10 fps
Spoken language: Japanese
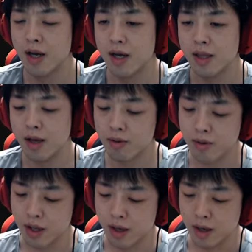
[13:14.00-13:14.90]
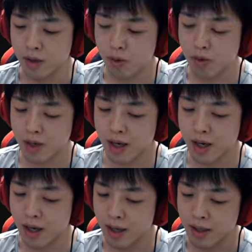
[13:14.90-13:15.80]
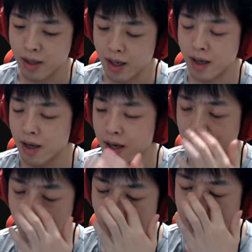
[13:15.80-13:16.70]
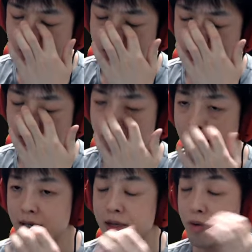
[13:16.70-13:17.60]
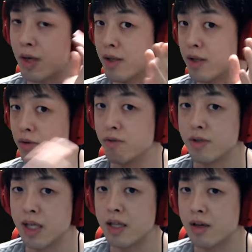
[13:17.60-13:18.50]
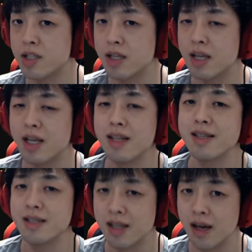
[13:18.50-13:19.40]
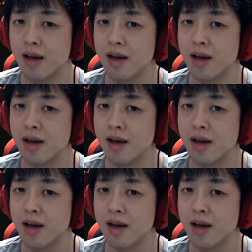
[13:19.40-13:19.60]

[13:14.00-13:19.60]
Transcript: なるほどね。横からね、あの、アクセスすれば一斗缶っていう選択肢が出たんですね。